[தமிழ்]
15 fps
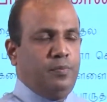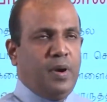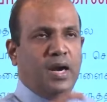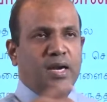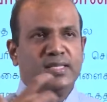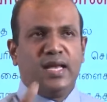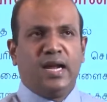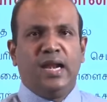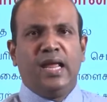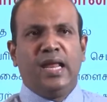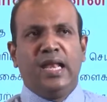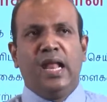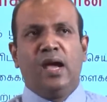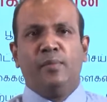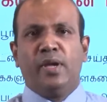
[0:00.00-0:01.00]
பாடசாலை
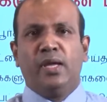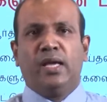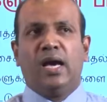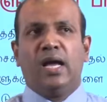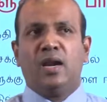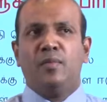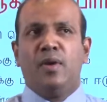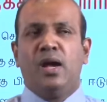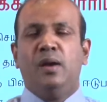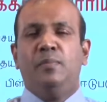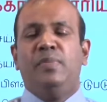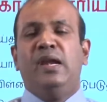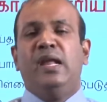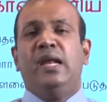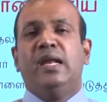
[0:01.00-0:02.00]
இல்லாமை காரணமாக
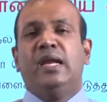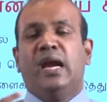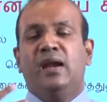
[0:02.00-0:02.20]
பிள்ளைகளின்